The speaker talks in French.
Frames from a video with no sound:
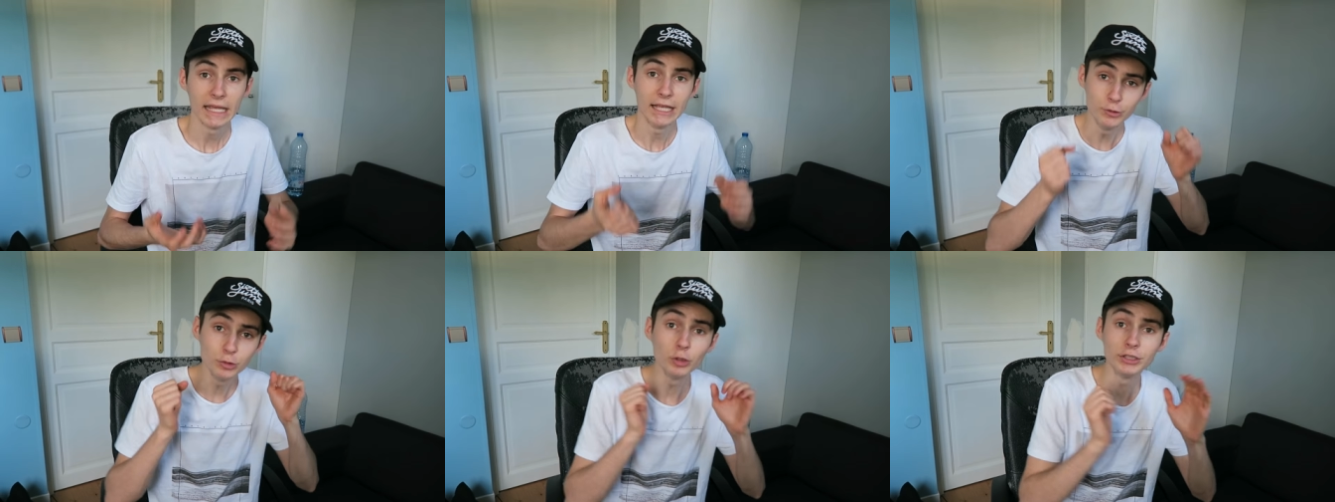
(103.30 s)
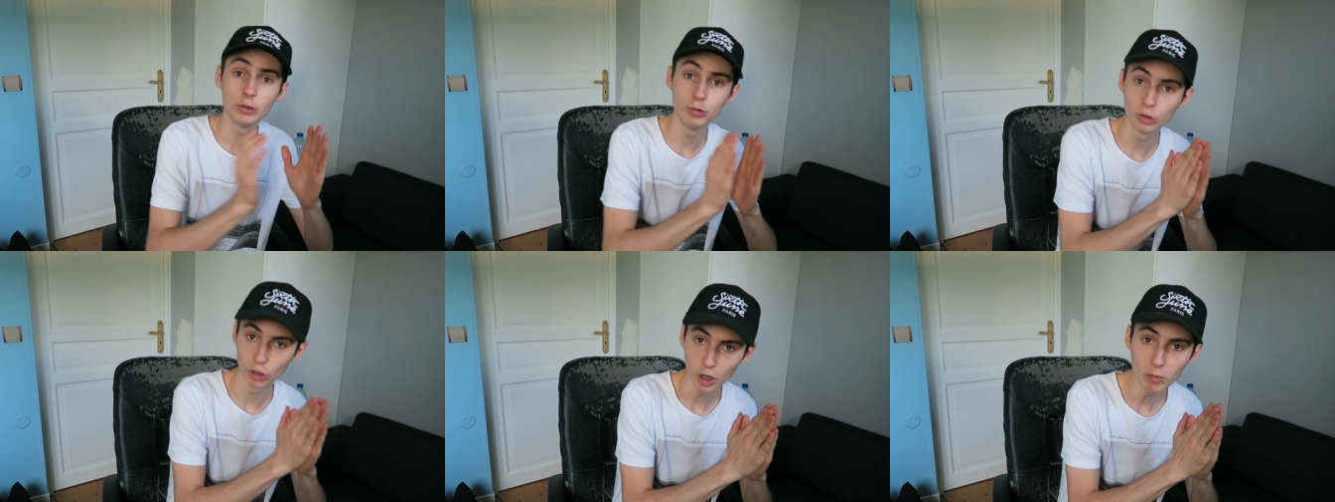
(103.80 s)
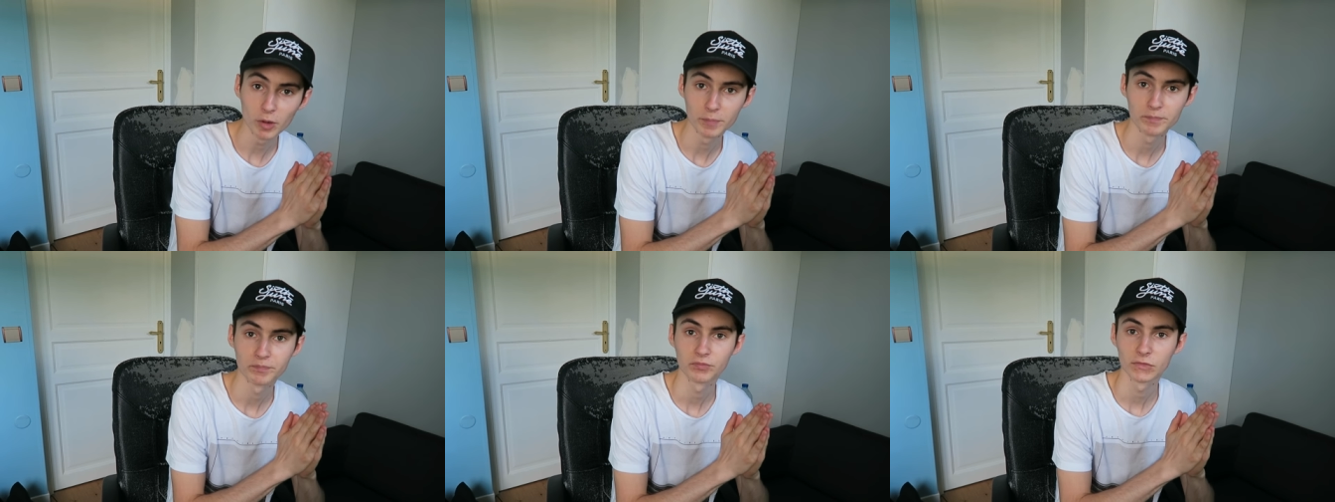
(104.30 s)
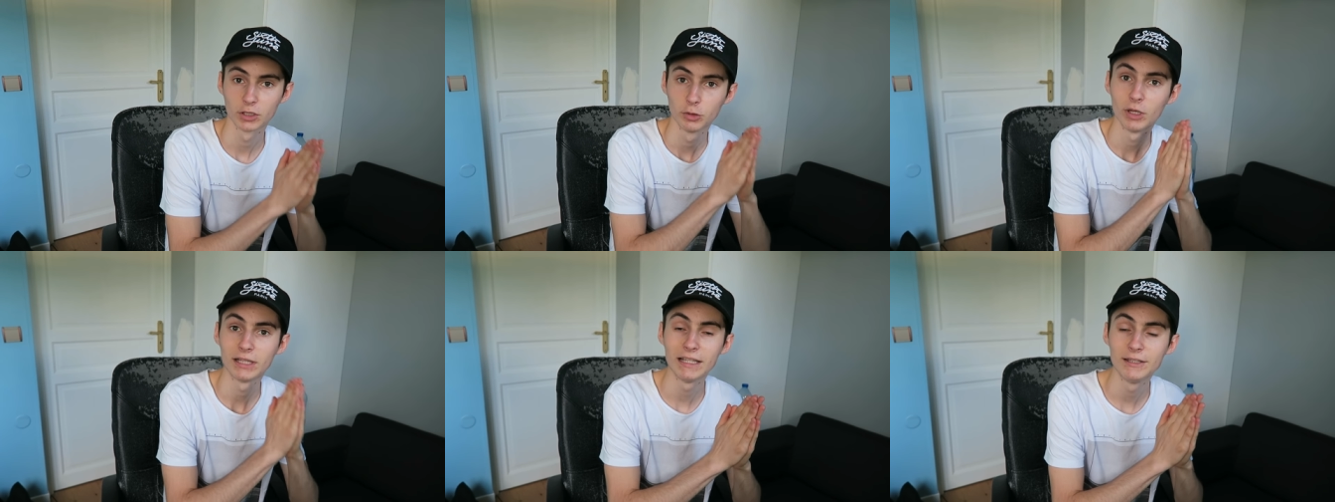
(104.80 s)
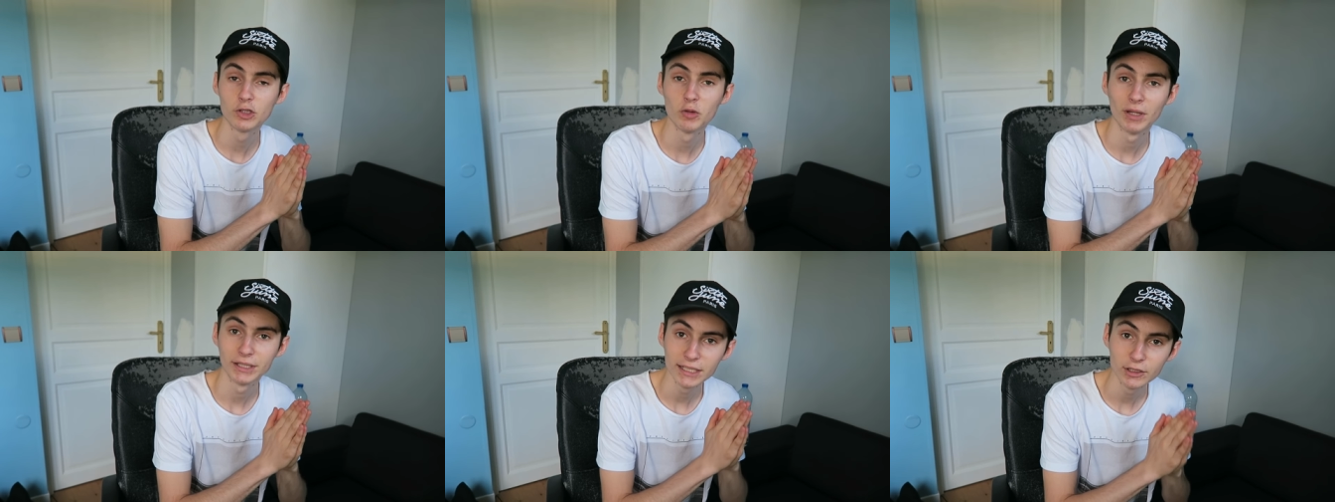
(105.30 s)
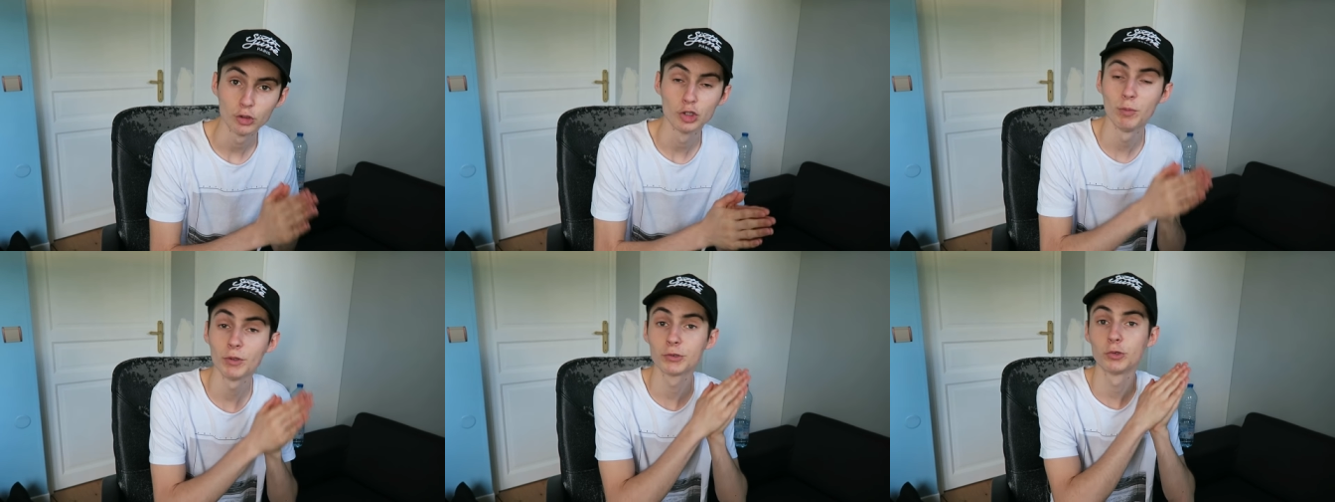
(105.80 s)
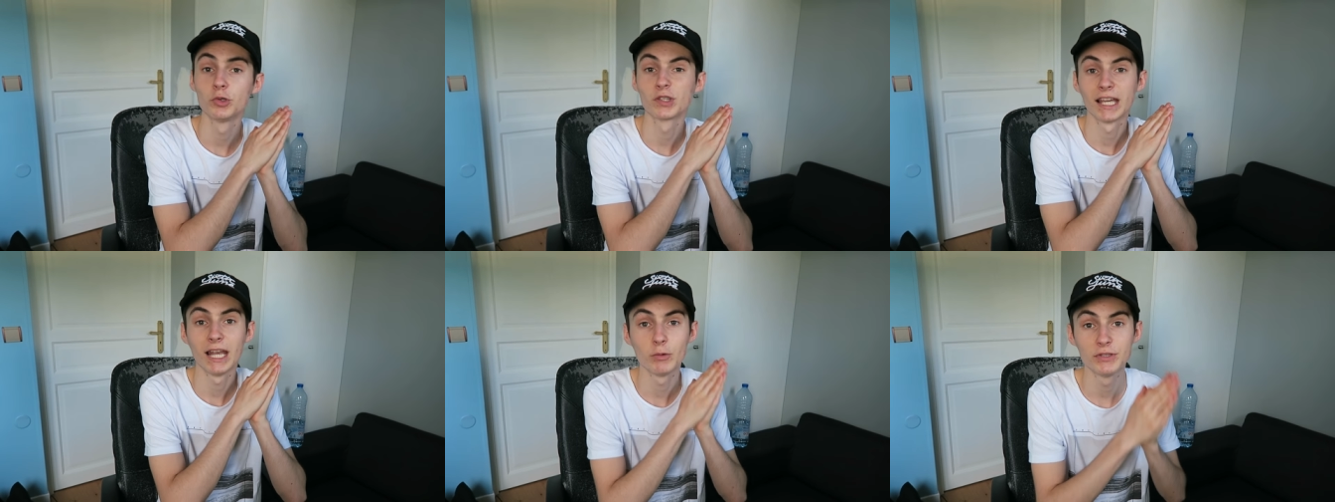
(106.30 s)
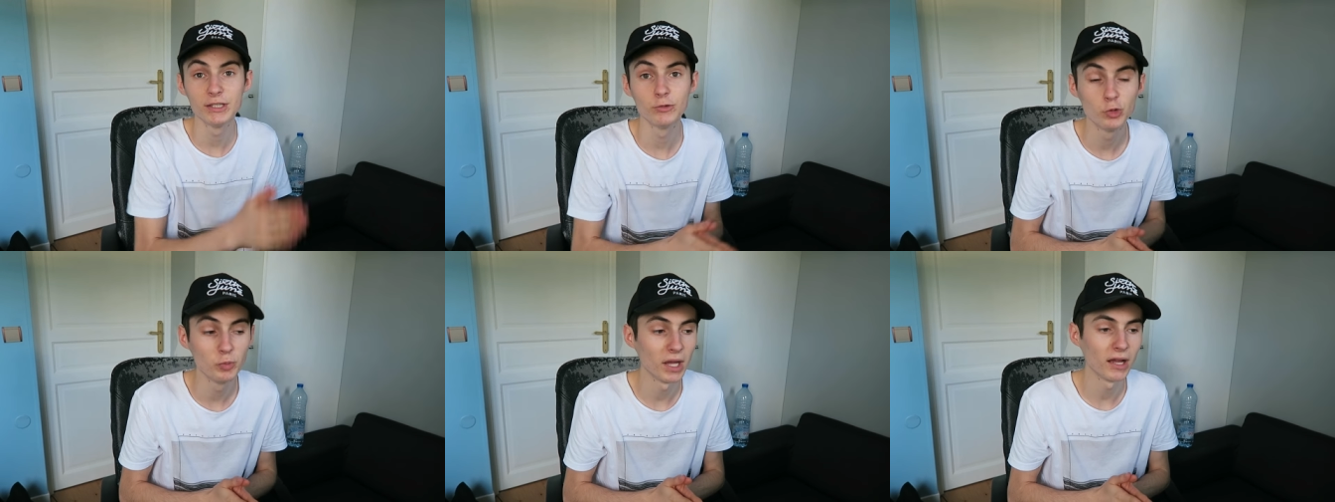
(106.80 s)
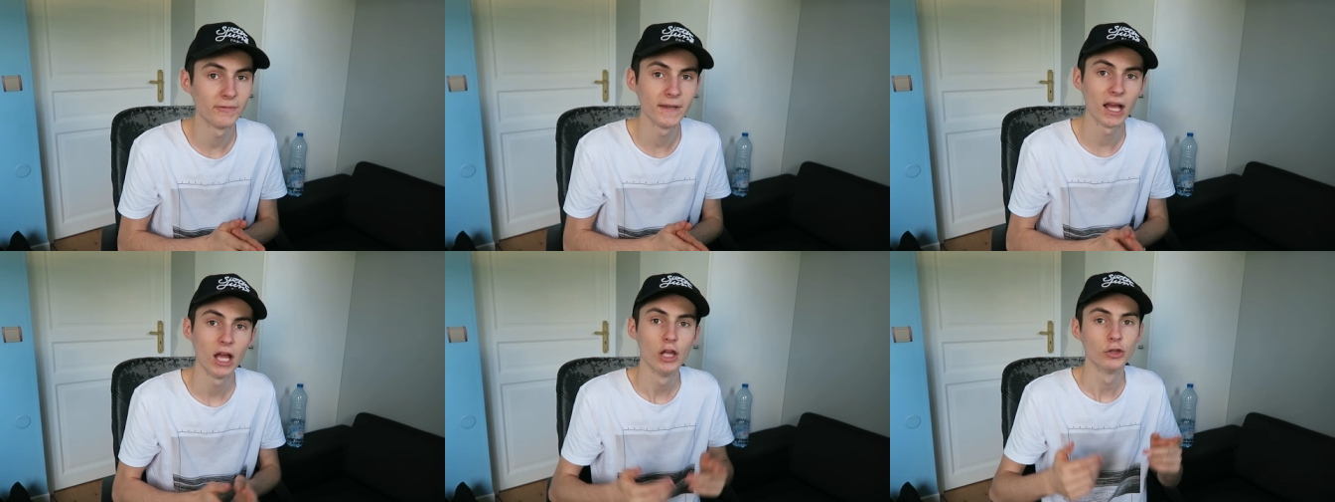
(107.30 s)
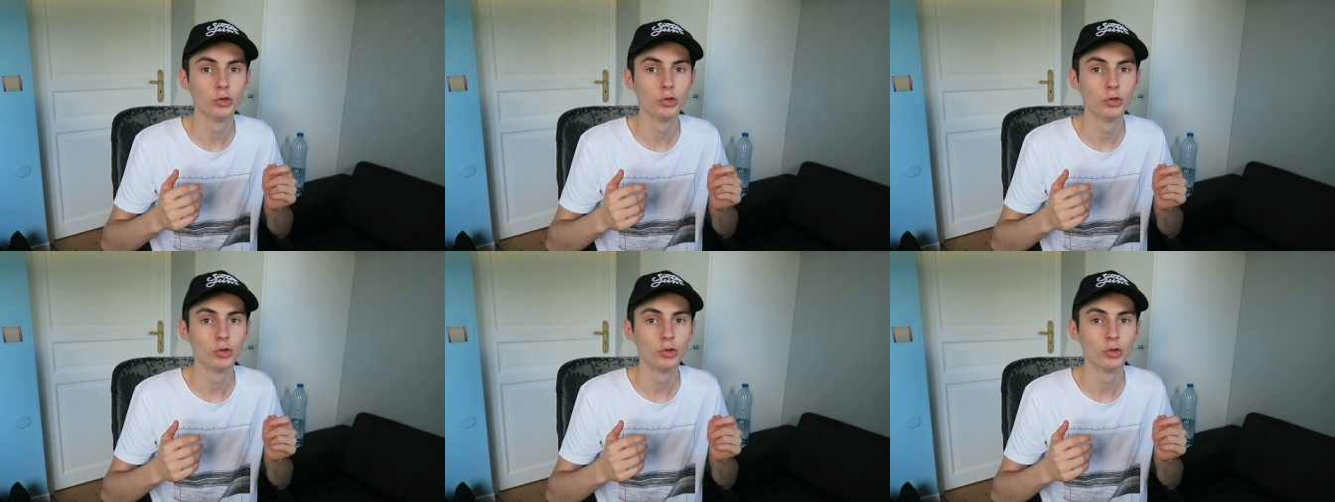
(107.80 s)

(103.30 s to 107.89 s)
Et du côté du club, de l'Atlético Madrid, je pense que ce serait là aussi une super affaire.